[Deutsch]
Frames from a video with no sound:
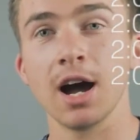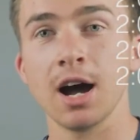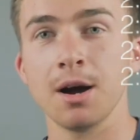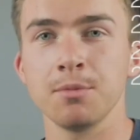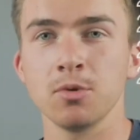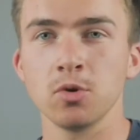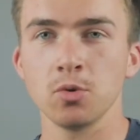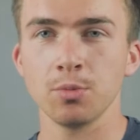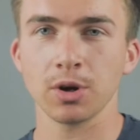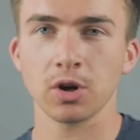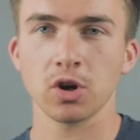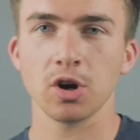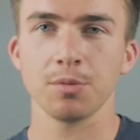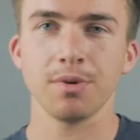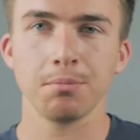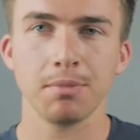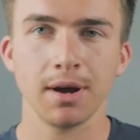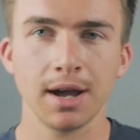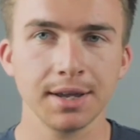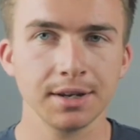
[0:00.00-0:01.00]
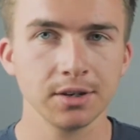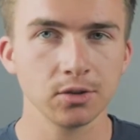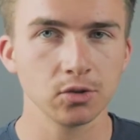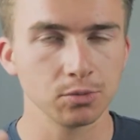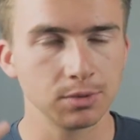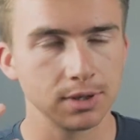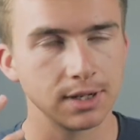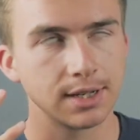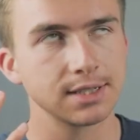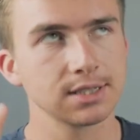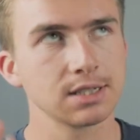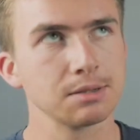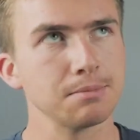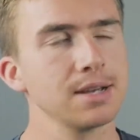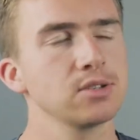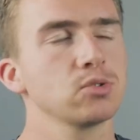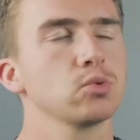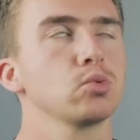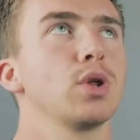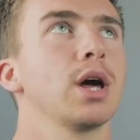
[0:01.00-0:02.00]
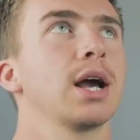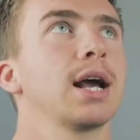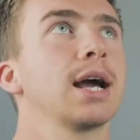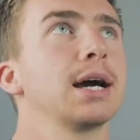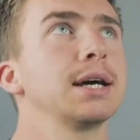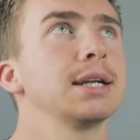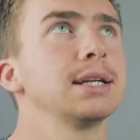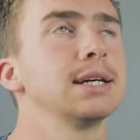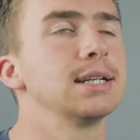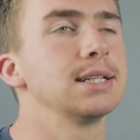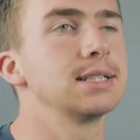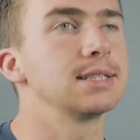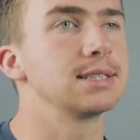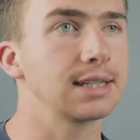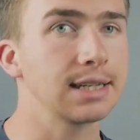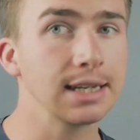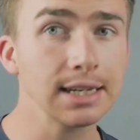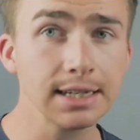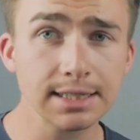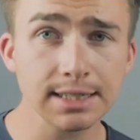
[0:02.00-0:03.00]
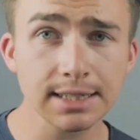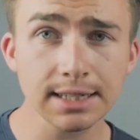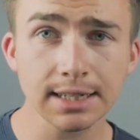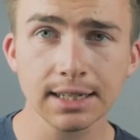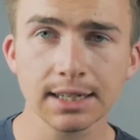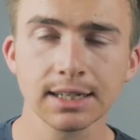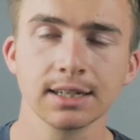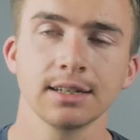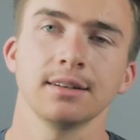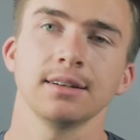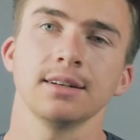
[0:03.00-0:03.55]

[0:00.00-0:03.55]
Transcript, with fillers: Arme, Oberkörper, Beine und überlegst, dann machst du da gerade alles richtig.